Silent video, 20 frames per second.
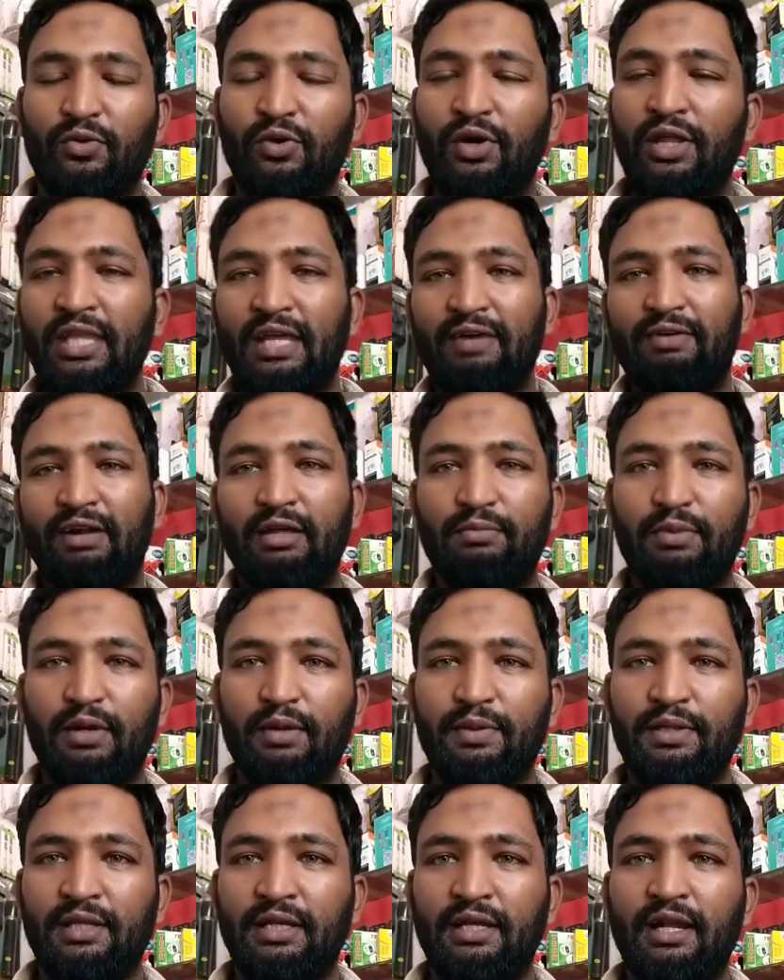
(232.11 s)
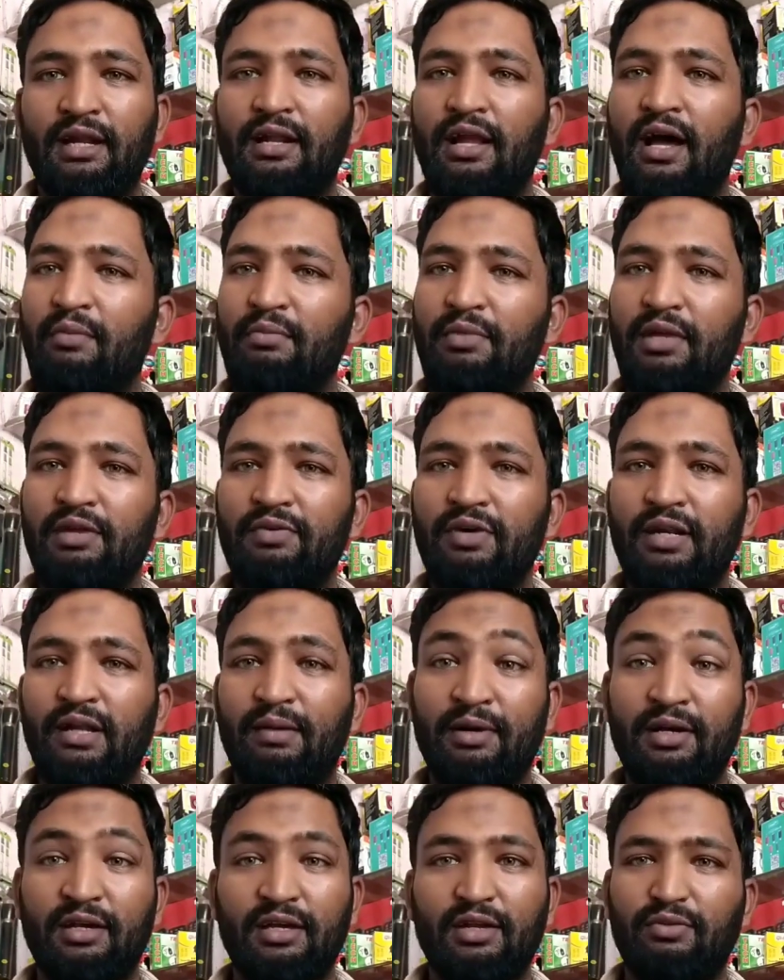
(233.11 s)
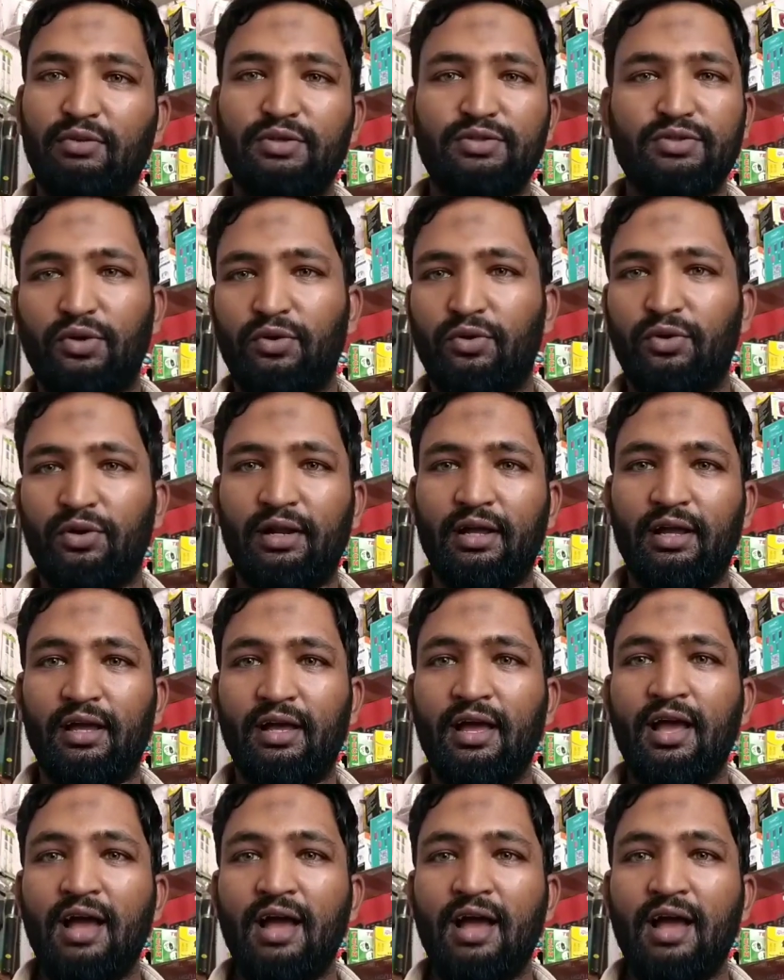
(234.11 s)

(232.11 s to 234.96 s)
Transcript: குழந்தை வளர்ப்பில் பார்த்தீங்கன்னா நாம் இருவர் நமக்கு இருவர்னு சொல்லுவோம்ல